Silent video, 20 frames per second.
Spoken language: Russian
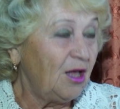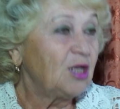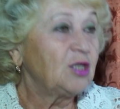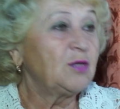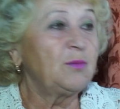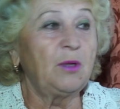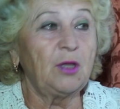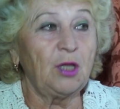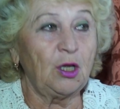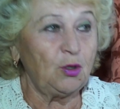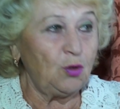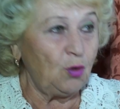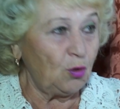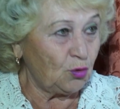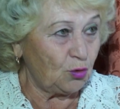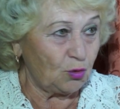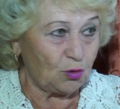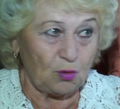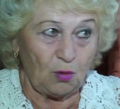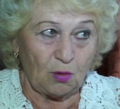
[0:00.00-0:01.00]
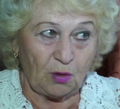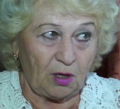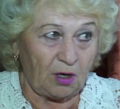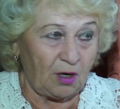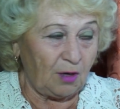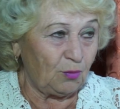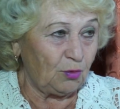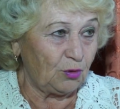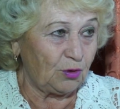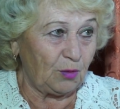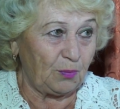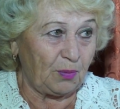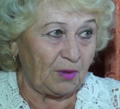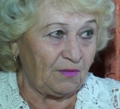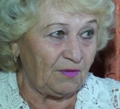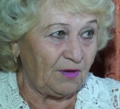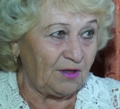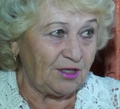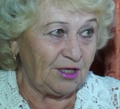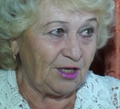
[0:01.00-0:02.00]
С молодежью сколько работы
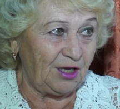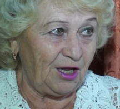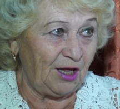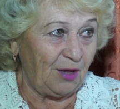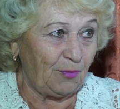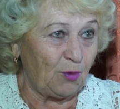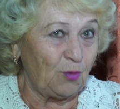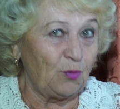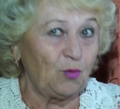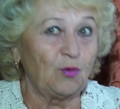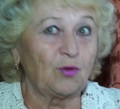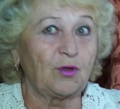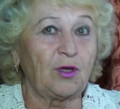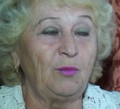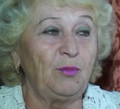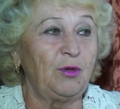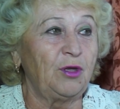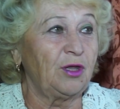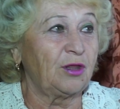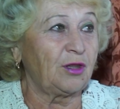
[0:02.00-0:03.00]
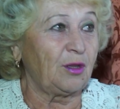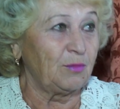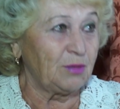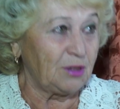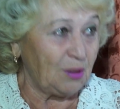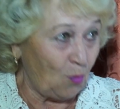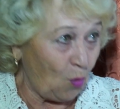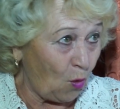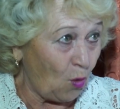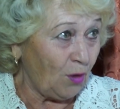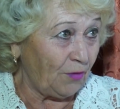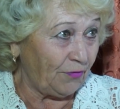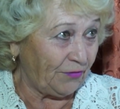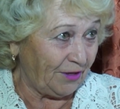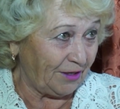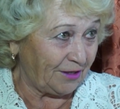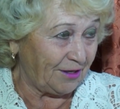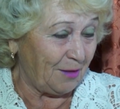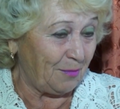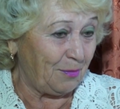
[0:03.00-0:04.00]
проводили. Я помню, вот комитет комсомолов
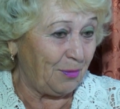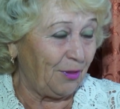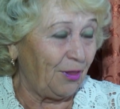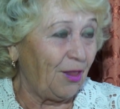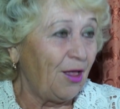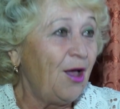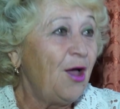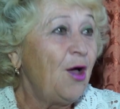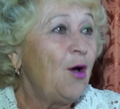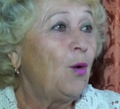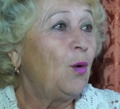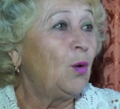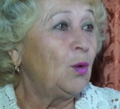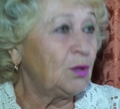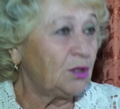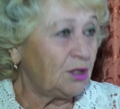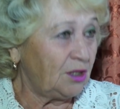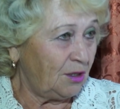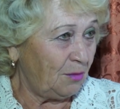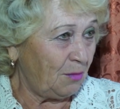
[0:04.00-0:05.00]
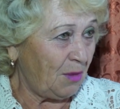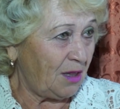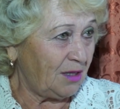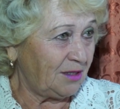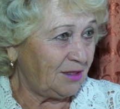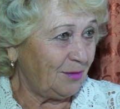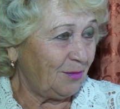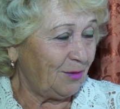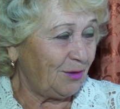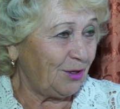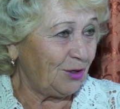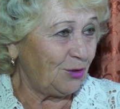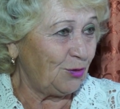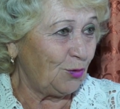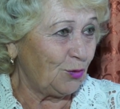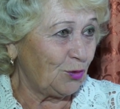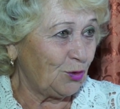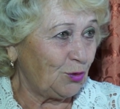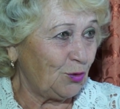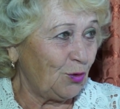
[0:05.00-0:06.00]
тогда был, он занимался
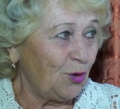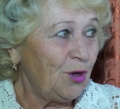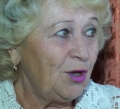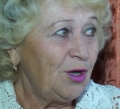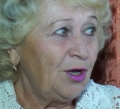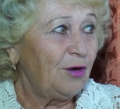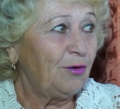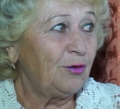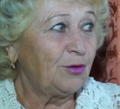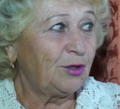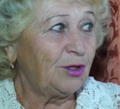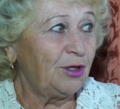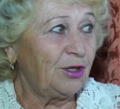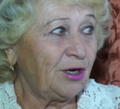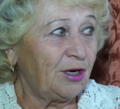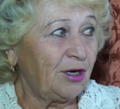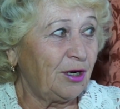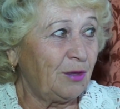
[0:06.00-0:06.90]
молодежью. Вот Ира